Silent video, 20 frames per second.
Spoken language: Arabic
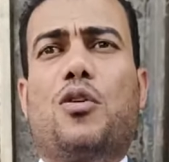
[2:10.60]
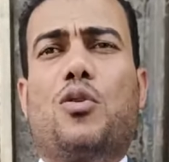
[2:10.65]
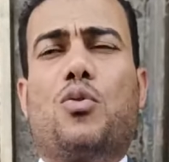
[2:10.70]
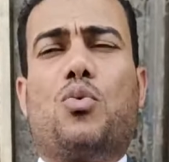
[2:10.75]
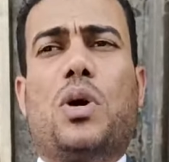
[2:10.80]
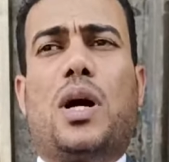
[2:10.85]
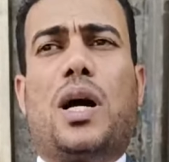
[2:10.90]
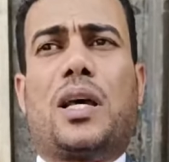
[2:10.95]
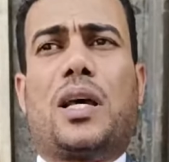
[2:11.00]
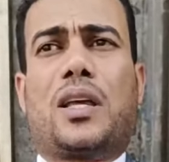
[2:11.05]

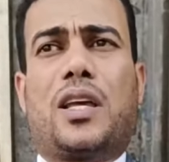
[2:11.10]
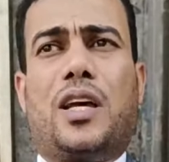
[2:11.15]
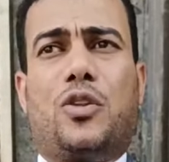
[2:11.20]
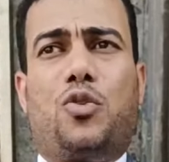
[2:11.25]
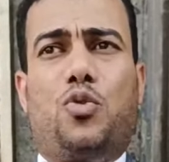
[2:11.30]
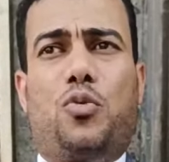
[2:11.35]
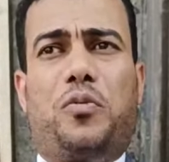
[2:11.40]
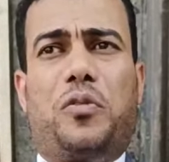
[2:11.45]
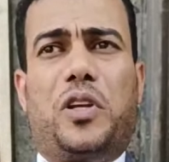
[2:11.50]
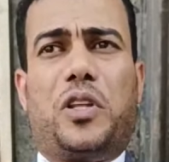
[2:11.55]

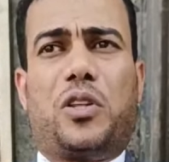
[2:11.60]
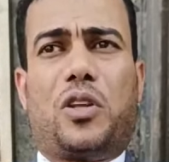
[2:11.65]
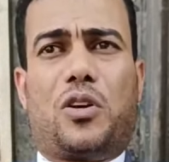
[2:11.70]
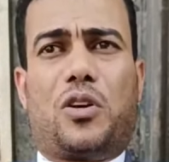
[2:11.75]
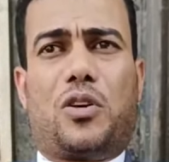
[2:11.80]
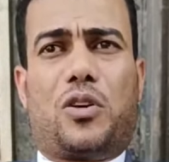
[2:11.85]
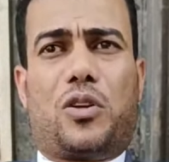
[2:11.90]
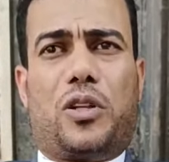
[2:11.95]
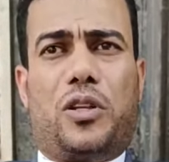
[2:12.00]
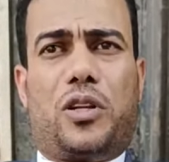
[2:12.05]
وأكدوا في
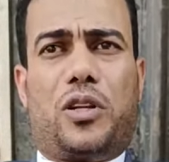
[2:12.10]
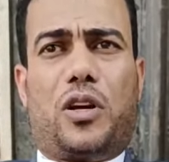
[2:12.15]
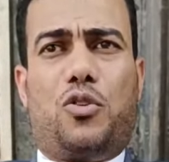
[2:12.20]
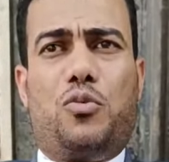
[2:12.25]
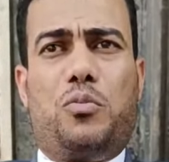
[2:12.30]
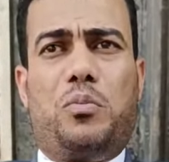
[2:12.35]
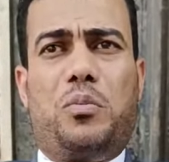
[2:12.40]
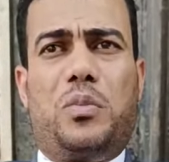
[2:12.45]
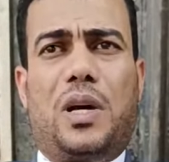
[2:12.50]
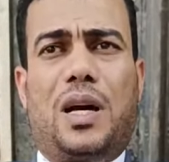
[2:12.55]

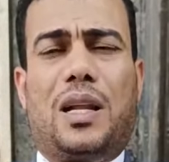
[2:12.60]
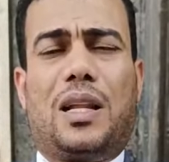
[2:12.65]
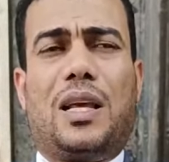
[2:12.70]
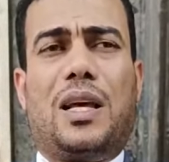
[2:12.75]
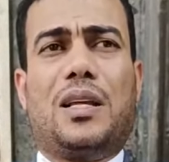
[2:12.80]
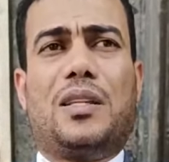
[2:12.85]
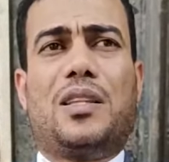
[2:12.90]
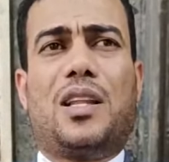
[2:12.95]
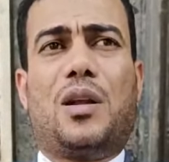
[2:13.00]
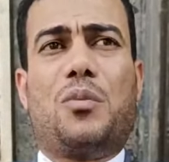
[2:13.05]
تقريرهم على
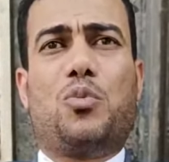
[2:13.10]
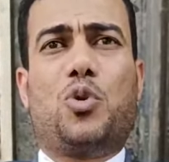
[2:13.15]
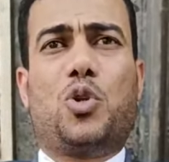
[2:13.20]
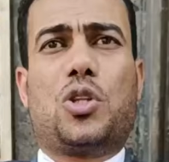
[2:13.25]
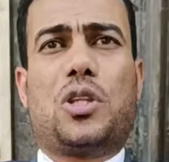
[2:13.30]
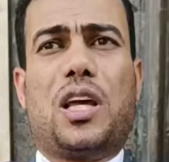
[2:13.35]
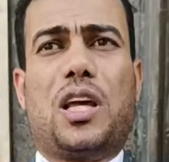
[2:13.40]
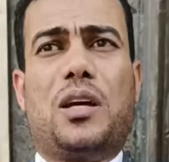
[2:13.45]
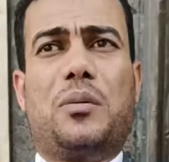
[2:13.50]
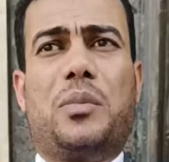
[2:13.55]
أن
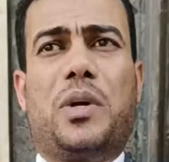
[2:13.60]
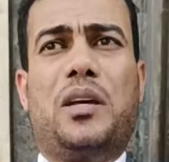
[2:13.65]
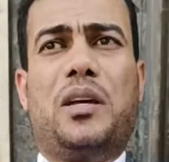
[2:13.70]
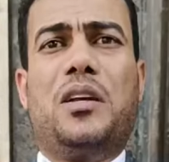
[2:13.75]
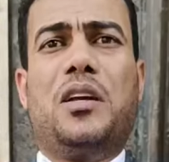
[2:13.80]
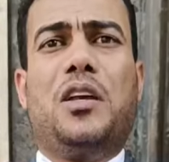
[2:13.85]
المتهمة